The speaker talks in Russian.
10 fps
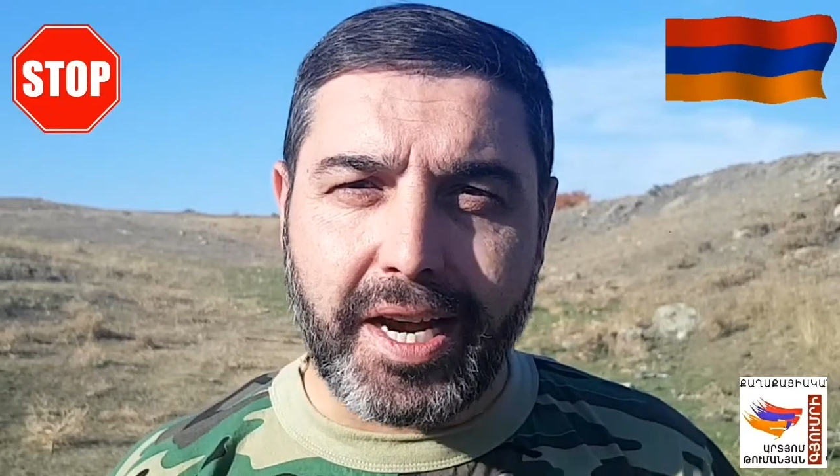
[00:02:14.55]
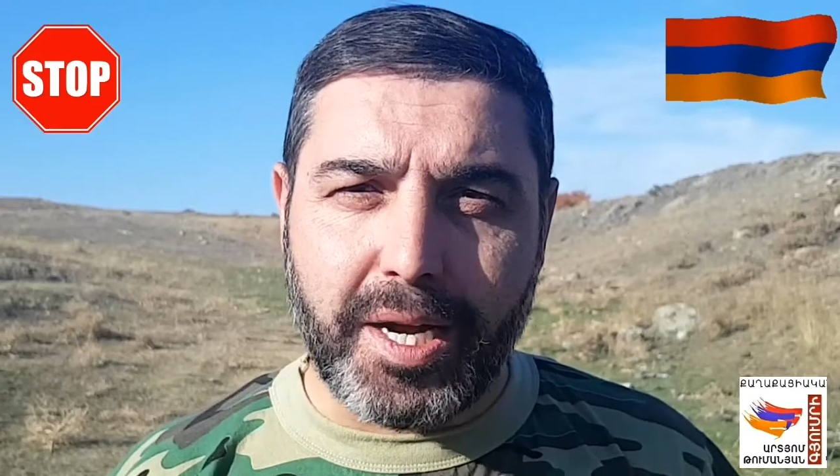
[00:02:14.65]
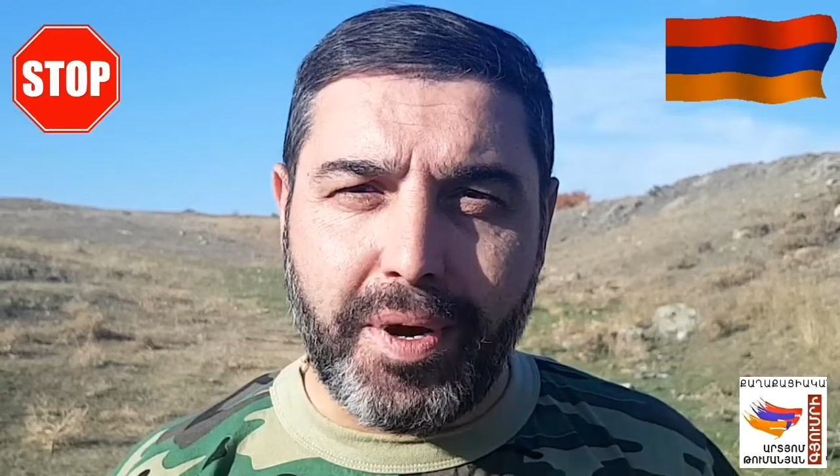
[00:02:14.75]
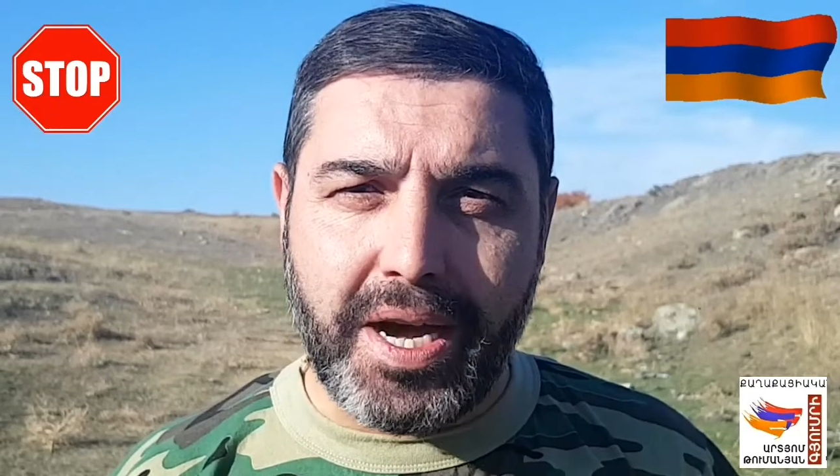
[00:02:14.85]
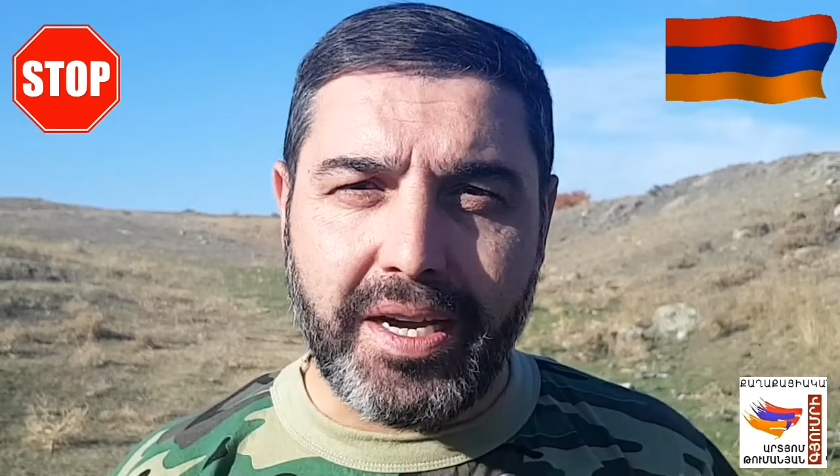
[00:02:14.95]

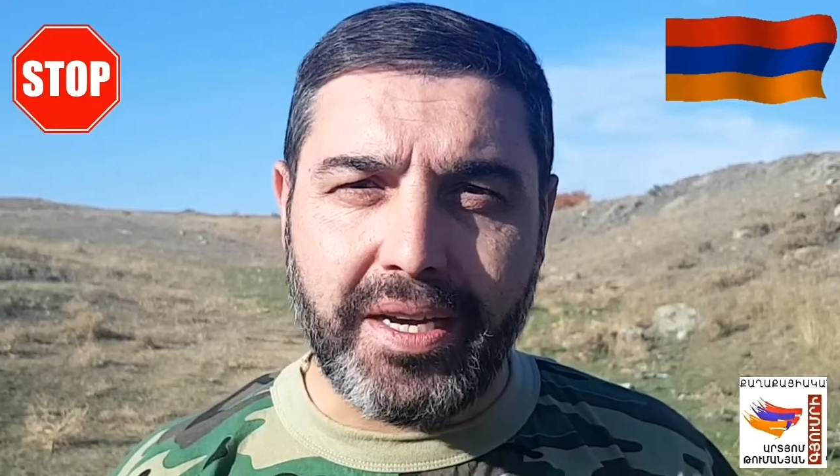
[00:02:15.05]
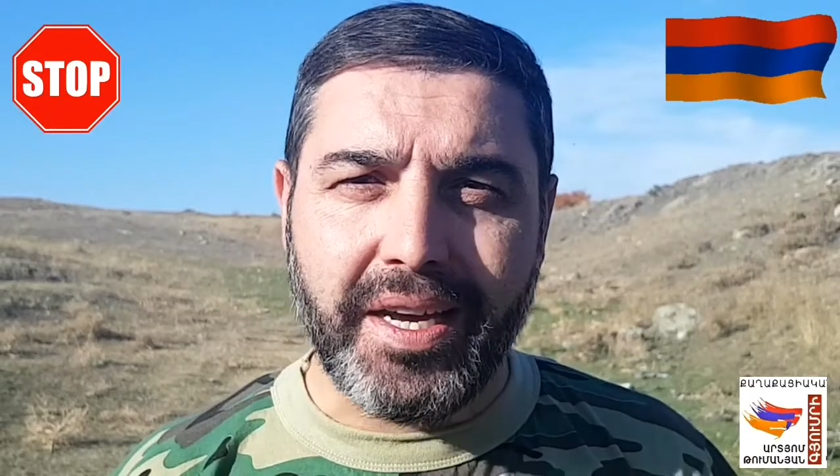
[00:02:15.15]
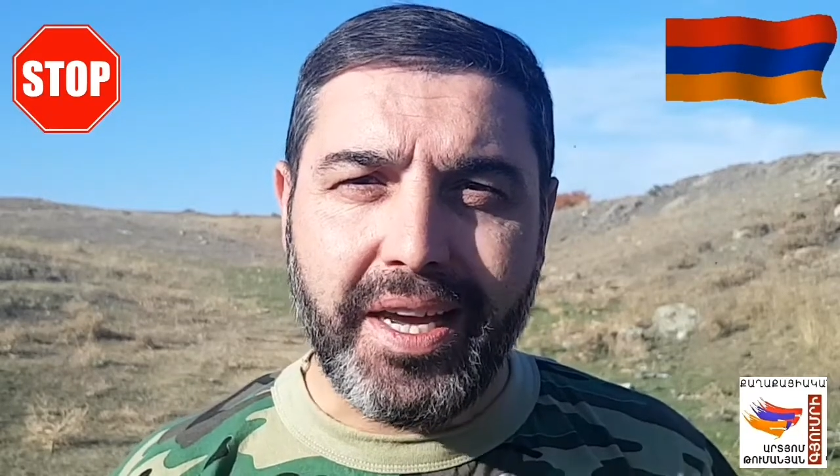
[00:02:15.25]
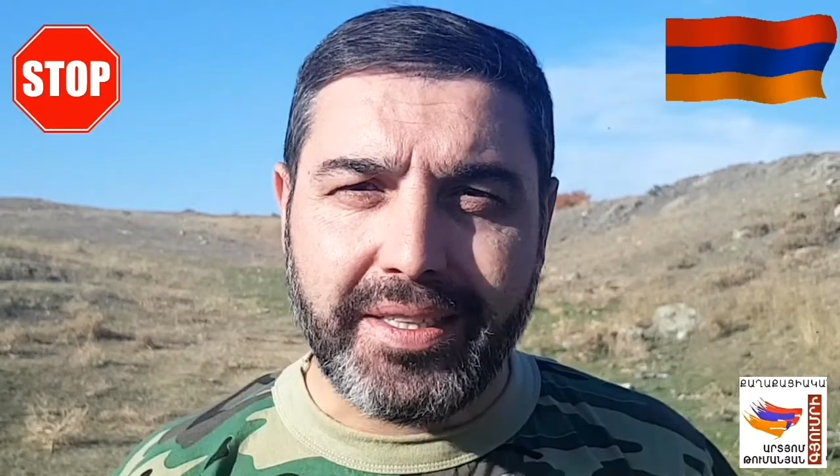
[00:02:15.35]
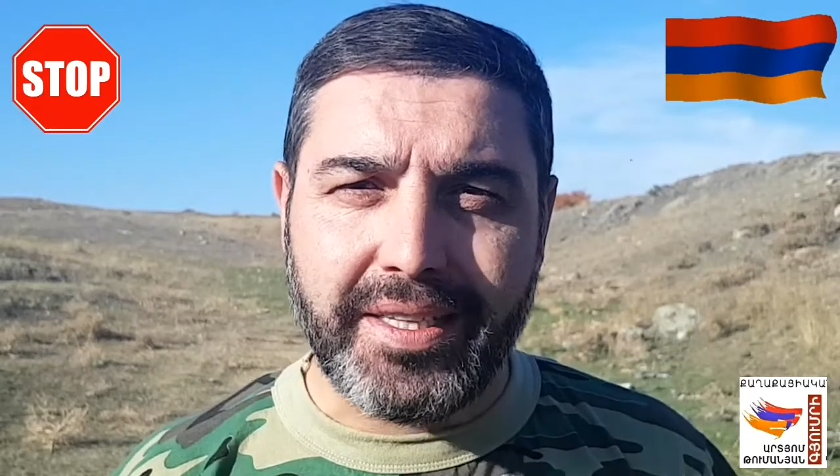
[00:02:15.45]
Карабах –
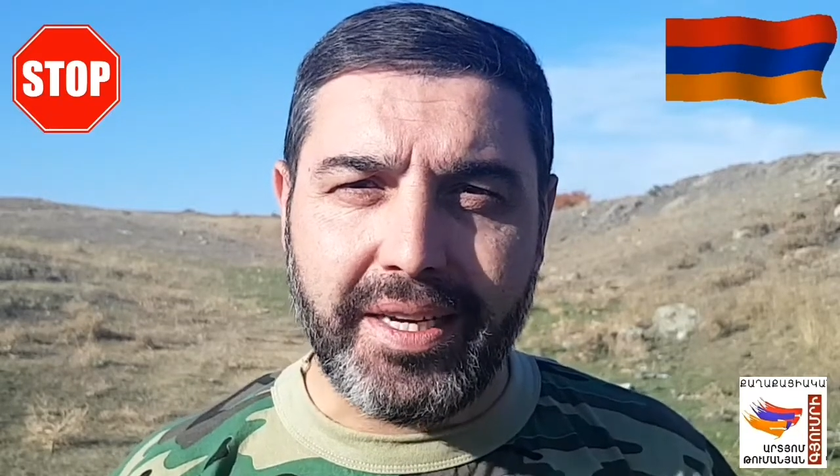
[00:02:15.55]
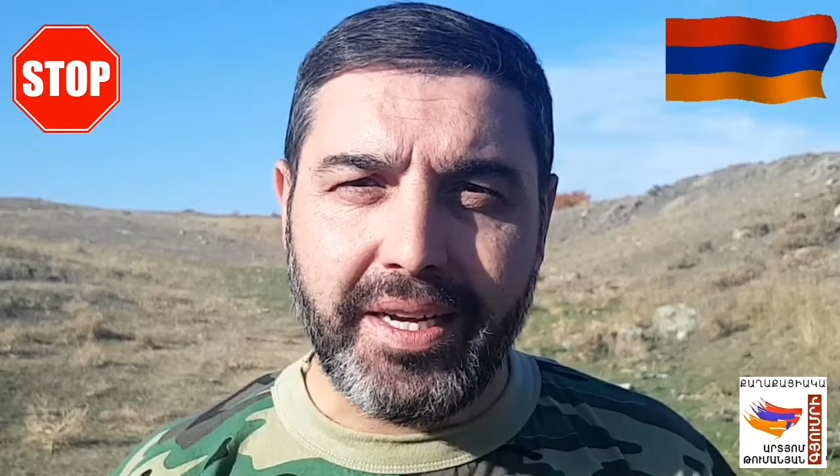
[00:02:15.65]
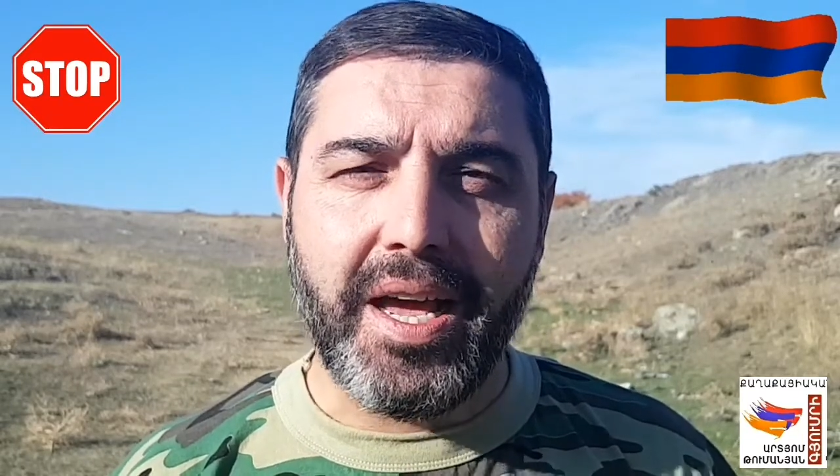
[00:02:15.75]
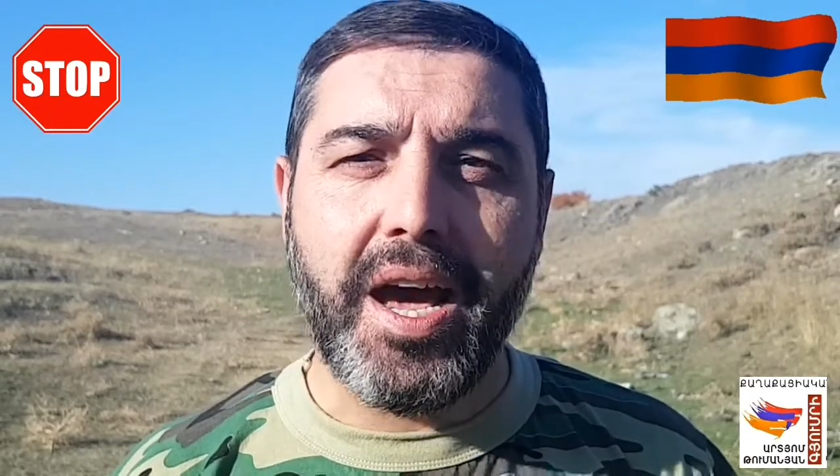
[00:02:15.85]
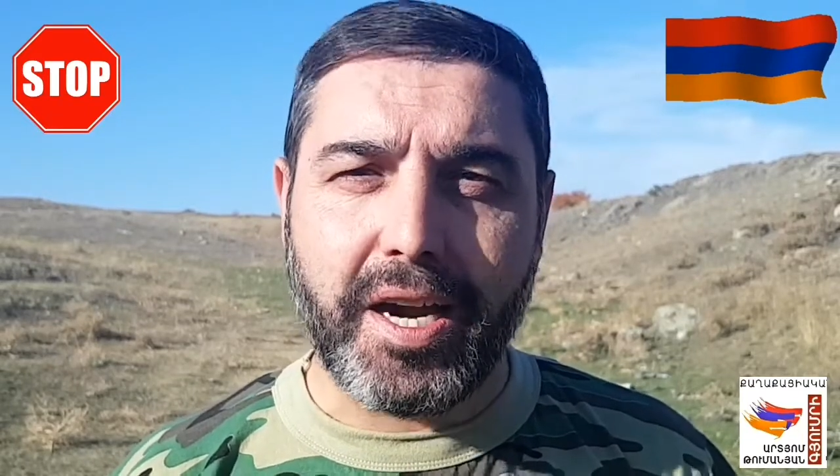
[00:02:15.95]
это